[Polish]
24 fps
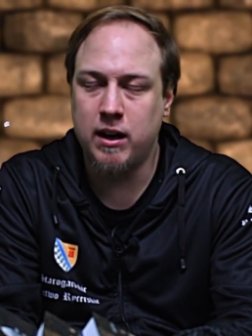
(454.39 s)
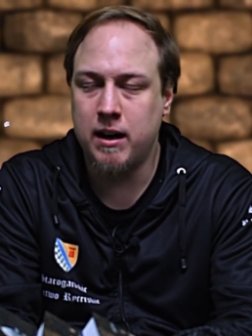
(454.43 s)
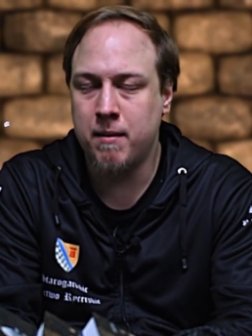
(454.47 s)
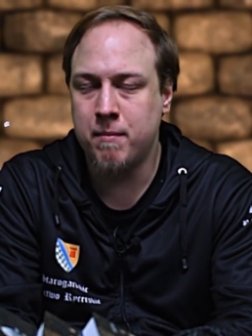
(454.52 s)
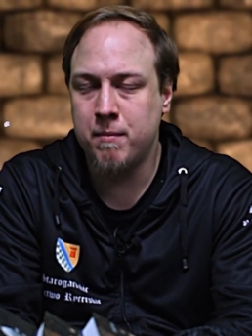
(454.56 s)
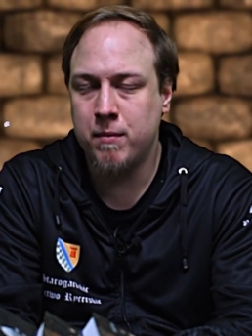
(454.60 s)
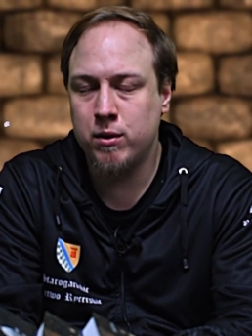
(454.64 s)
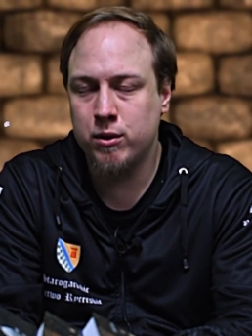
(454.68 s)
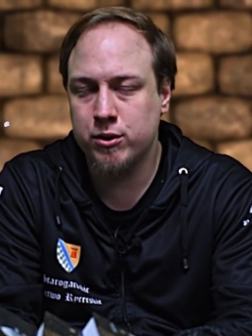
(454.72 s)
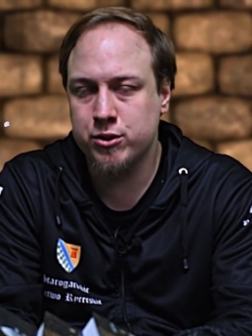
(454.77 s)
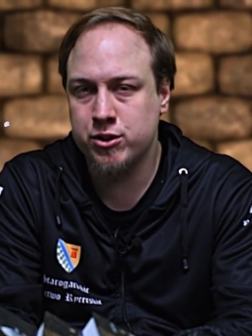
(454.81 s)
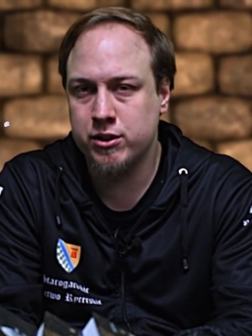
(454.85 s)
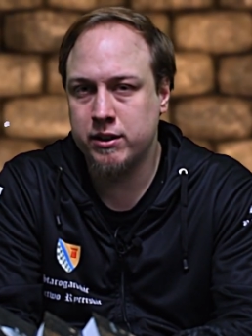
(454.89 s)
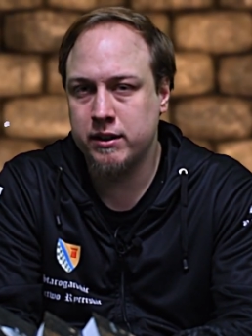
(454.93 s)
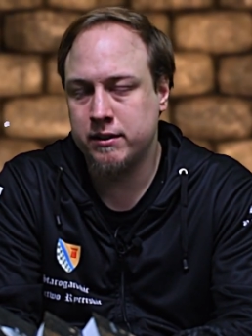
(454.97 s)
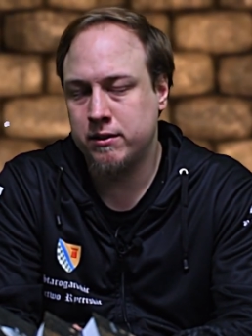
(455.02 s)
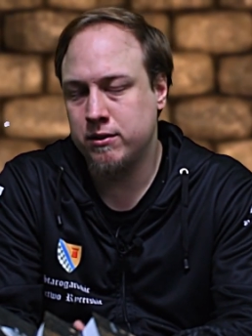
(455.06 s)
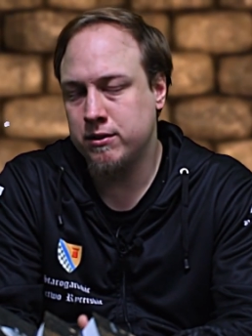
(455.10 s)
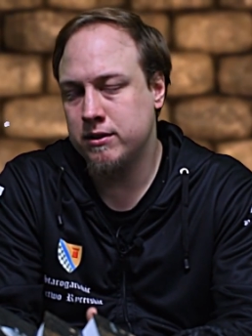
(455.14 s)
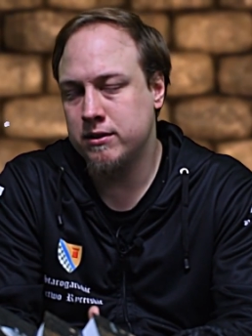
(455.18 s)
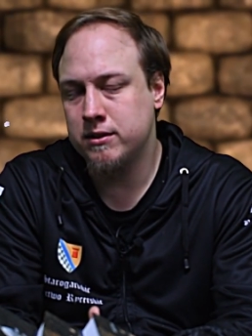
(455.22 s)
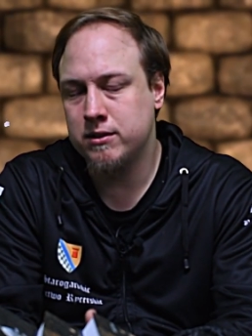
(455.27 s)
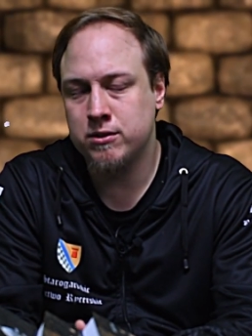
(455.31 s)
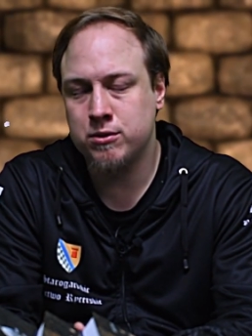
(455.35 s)
A może
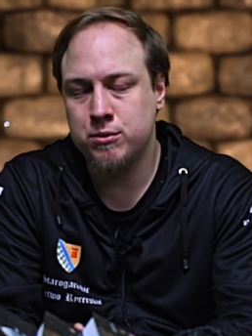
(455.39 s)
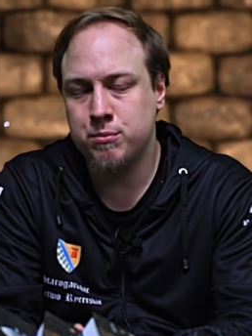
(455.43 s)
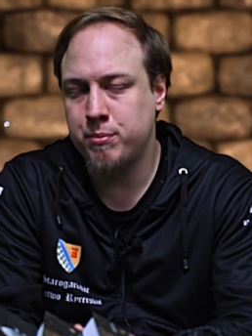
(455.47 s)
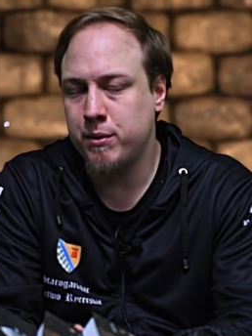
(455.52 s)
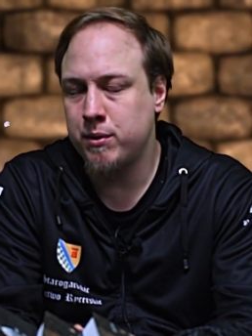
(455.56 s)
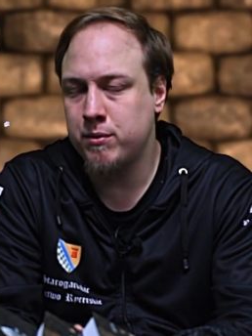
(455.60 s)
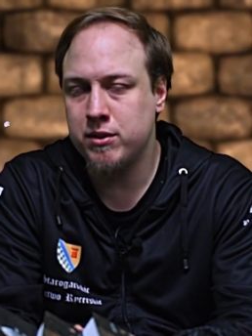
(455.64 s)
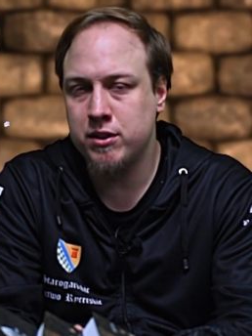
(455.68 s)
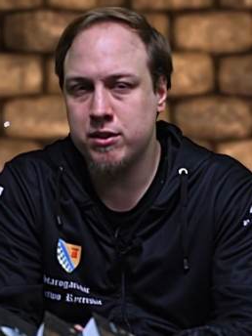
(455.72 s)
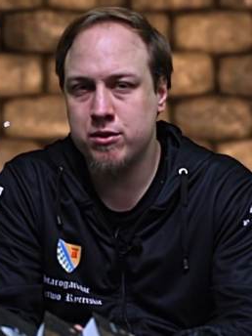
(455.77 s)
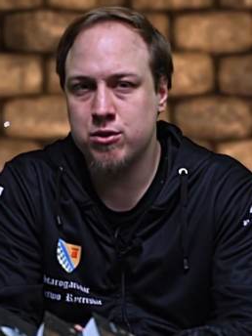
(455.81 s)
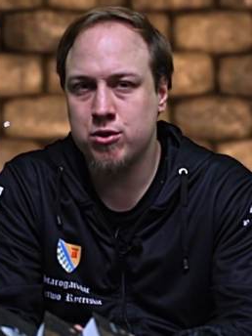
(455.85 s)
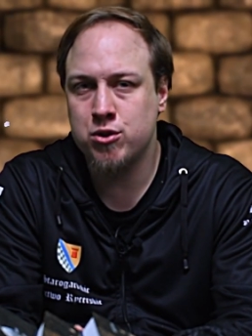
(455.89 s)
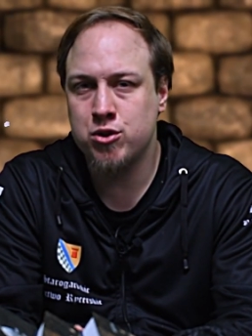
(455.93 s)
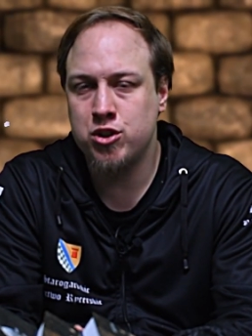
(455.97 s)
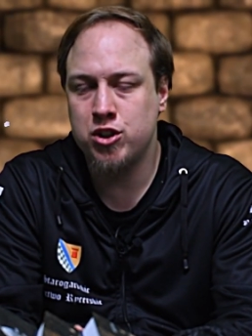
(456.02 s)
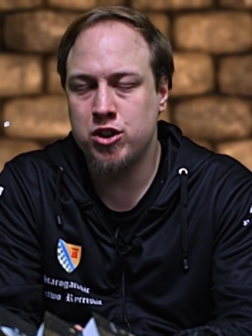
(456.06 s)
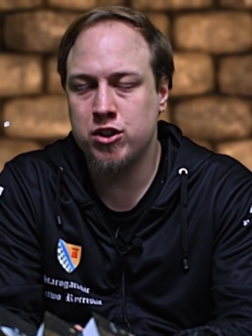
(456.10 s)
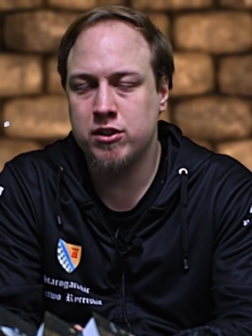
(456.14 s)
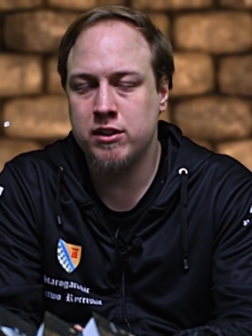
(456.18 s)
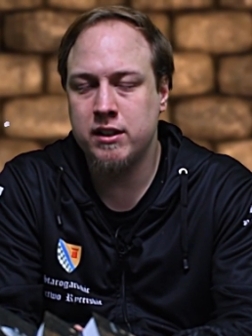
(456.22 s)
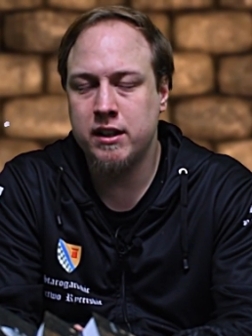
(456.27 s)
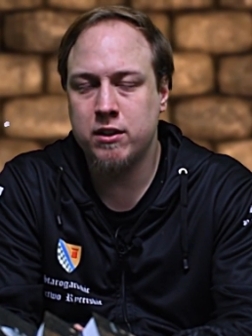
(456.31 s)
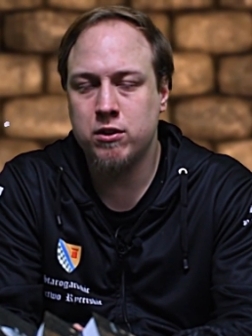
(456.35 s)
to jest zupełnie coś
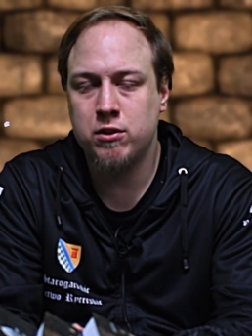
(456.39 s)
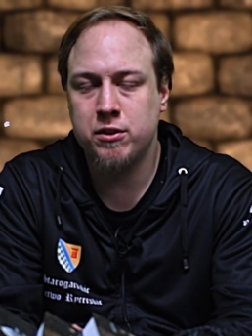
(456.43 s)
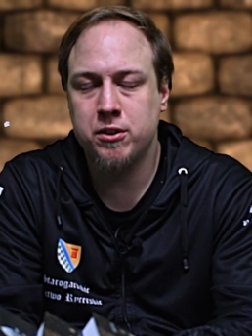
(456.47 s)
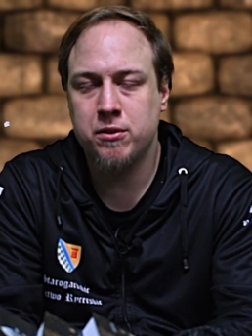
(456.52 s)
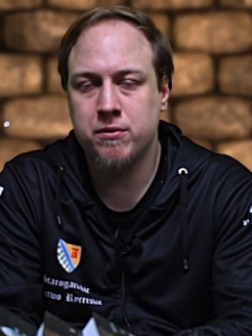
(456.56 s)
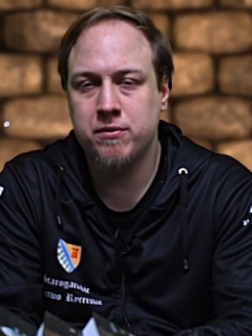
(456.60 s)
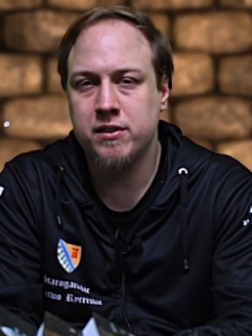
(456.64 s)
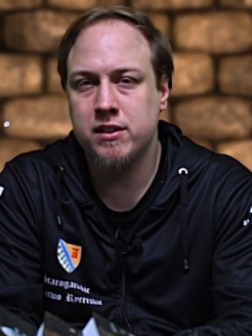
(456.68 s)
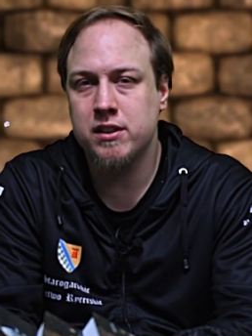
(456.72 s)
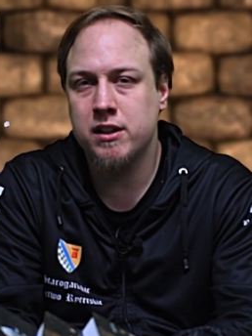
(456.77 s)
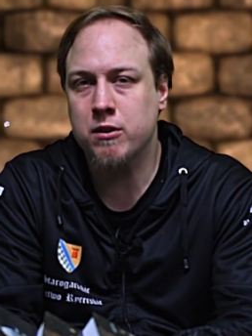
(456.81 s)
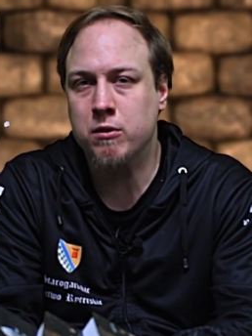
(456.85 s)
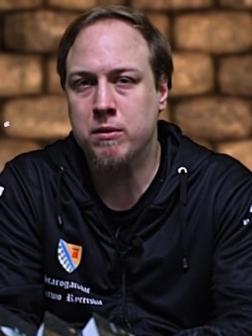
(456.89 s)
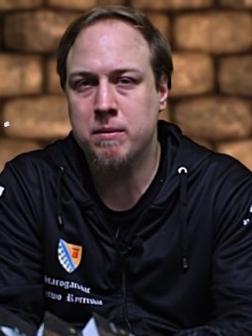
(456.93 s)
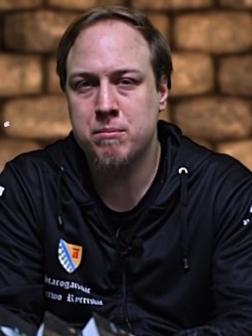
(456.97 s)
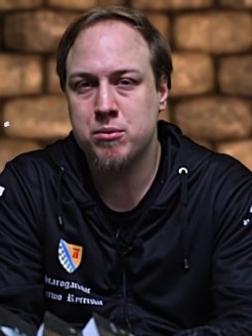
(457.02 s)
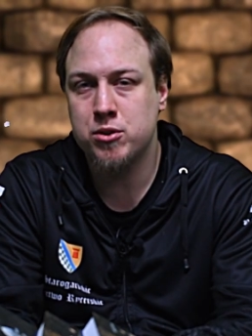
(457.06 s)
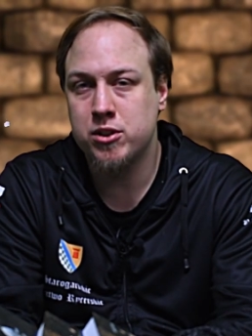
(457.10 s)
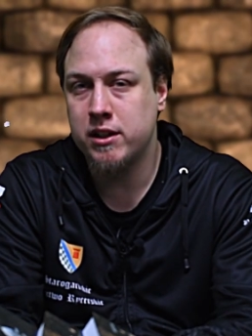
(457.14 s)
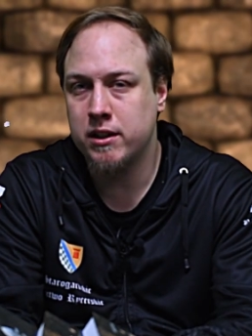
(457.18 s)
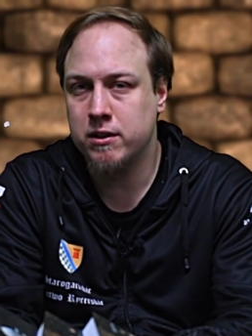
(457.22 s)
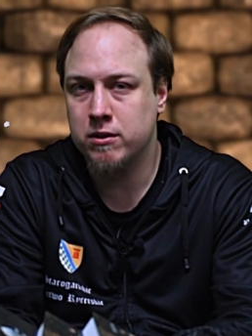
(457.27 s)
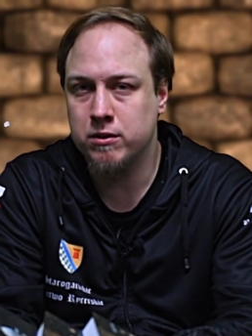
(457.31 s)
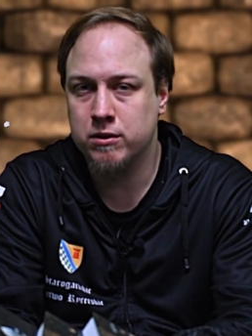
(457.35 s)
innego i o wiele
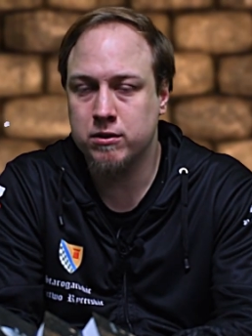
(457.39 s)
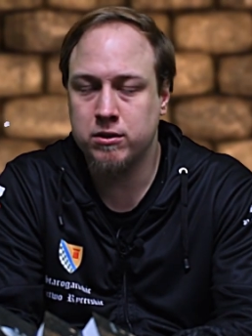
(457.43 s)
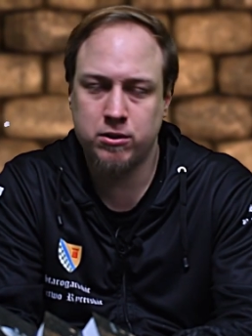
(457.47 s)
głębszego.